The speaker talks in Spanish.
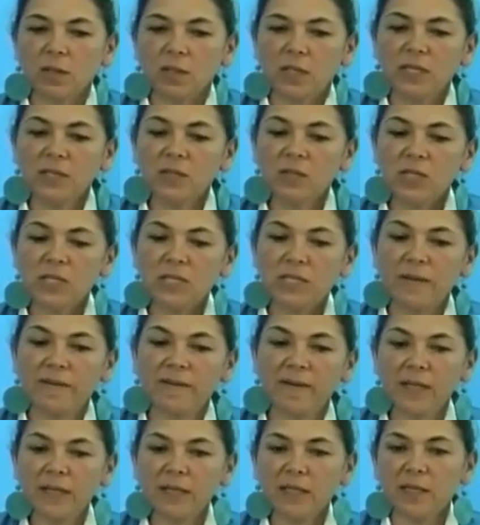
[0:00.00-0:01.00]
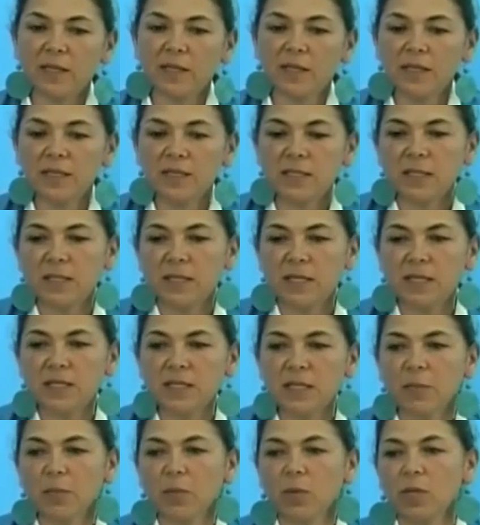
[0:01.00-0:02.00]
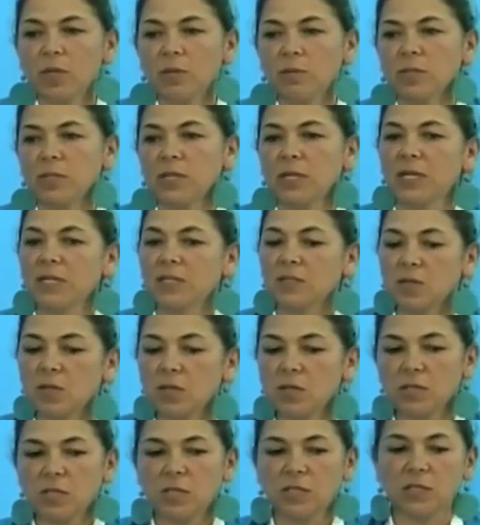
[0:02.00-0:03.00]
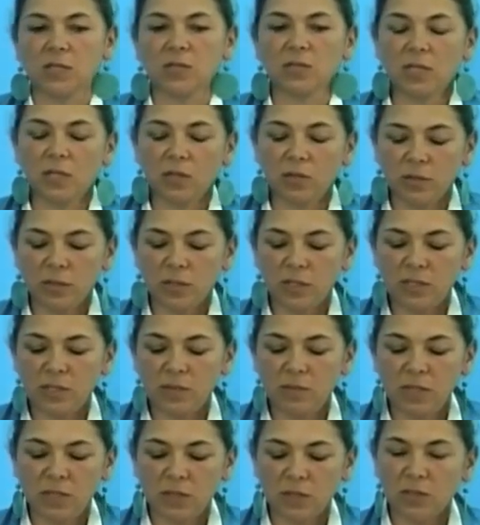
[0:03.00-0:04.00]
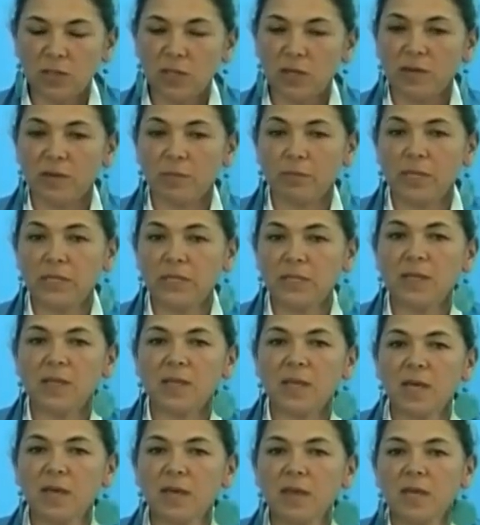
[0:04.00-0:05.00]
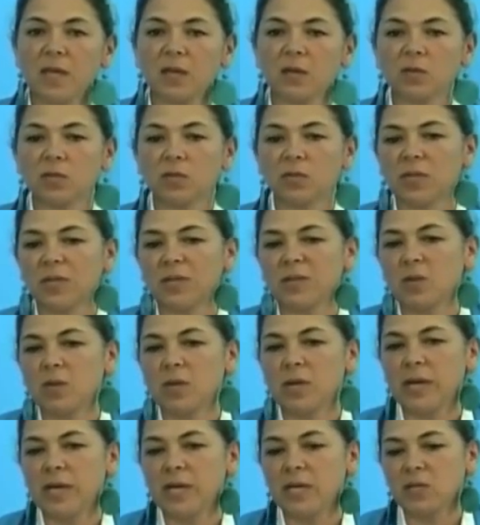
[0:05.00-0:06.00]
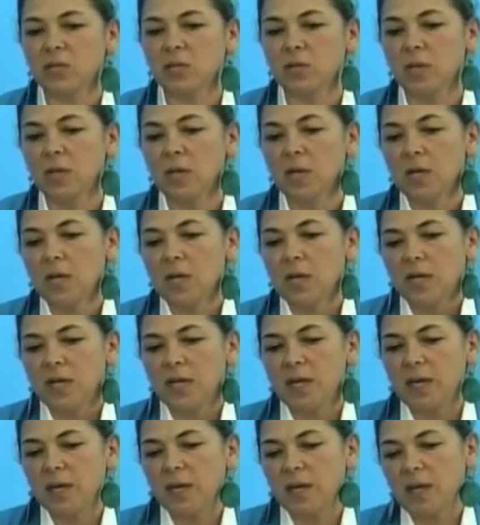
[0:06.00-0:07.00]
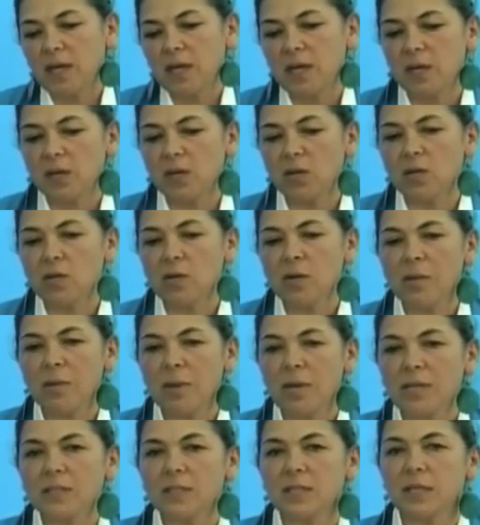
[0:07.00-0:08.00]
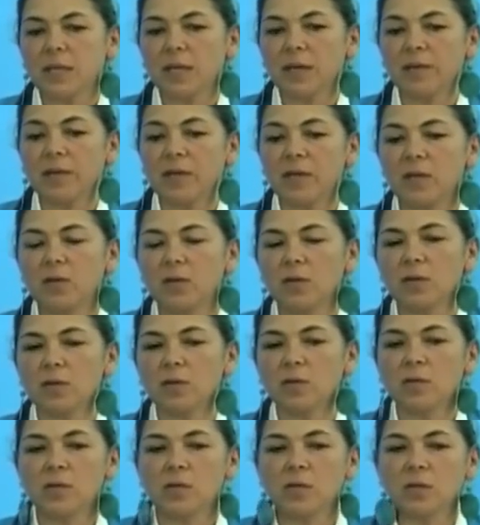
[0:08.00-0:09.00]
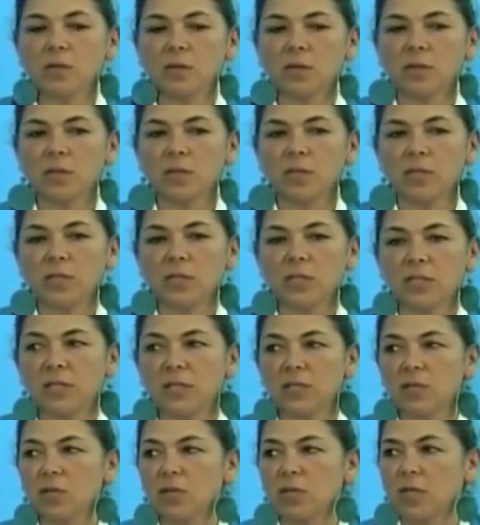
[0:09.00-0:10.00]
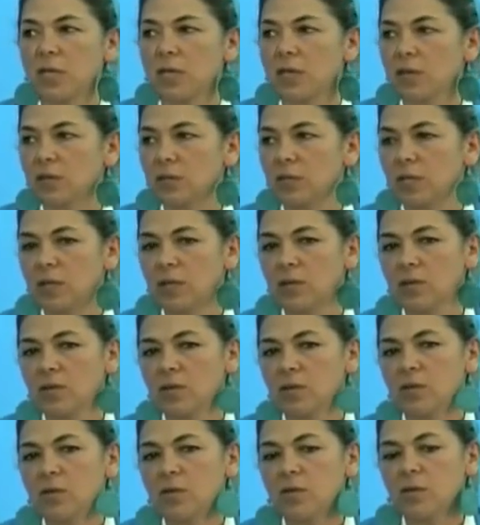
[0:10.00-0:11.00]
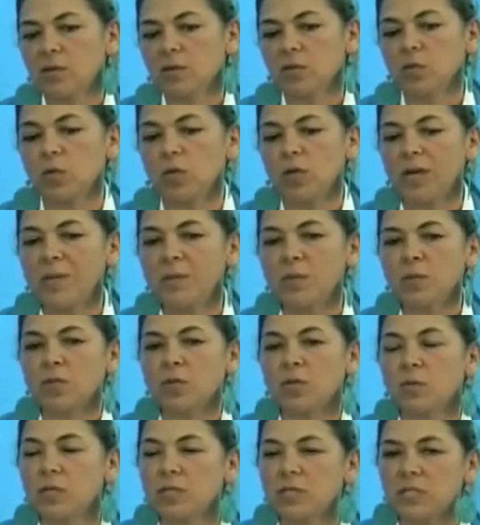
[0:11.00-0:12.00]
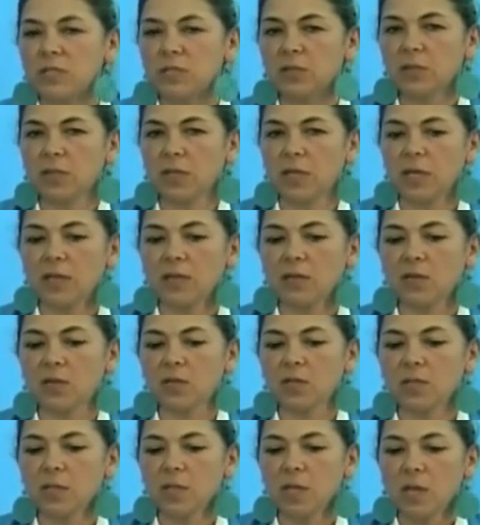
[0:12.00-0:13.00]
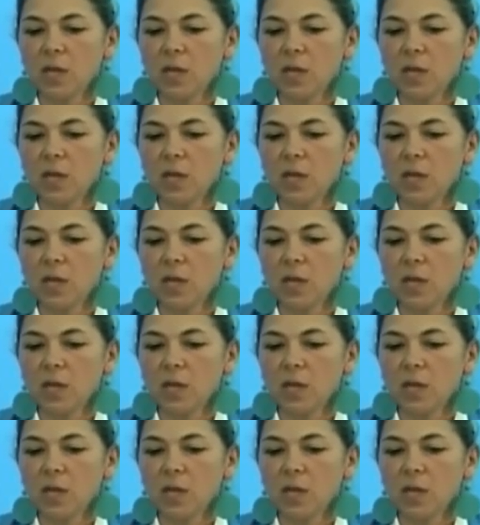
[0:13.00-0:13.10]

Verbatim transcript: Entonces, esa falta de desinterés que ponemos en las cosas, en los acontecimientos que pasan día a día en nuestro cantón ha hecho que, Girón no avance, que Girón no, no se desarrolle, o sea, no, no surjamos como el resto de cantones.